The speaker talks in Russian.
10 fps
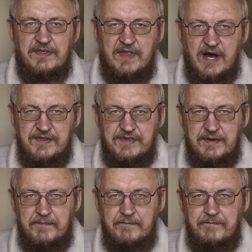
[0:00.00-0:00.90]

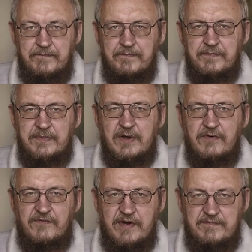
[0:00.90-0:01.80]
даты,
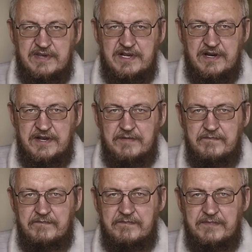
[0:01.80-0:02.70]
фамилии,
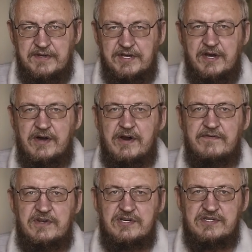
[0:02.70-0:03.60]

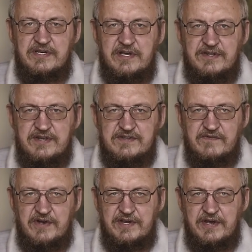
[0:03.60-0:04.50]
географические
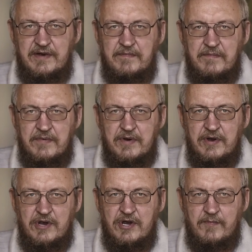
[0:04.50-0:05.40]
названия.
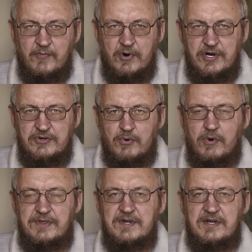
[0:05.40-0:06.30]
Более
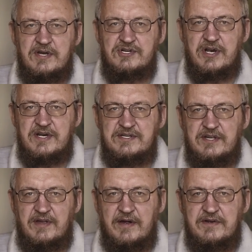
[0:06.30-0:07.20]
того, одна и та же
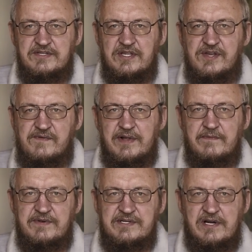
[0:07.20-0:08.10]
газета с
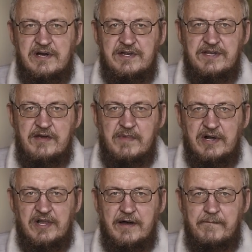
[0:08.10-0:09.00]
интервалом в несколько дней
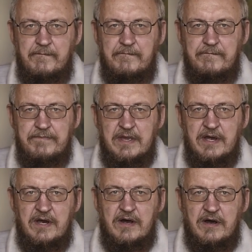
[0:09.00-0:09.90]
могла
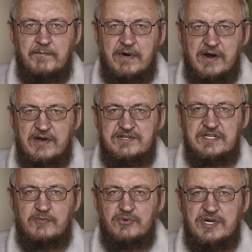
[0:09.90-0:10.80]

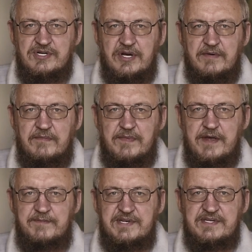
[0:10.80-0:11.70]
по-разному даже
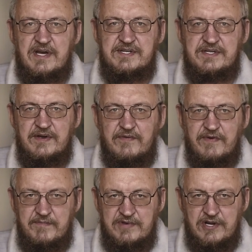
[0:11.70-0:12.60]
написать
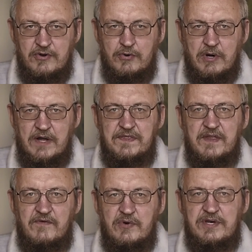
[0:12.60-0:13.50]
фамилию
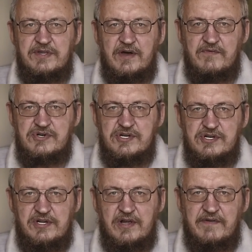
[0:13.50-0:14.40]
одного и того же
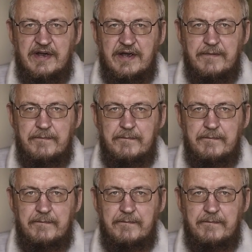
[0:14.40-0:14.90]
человека.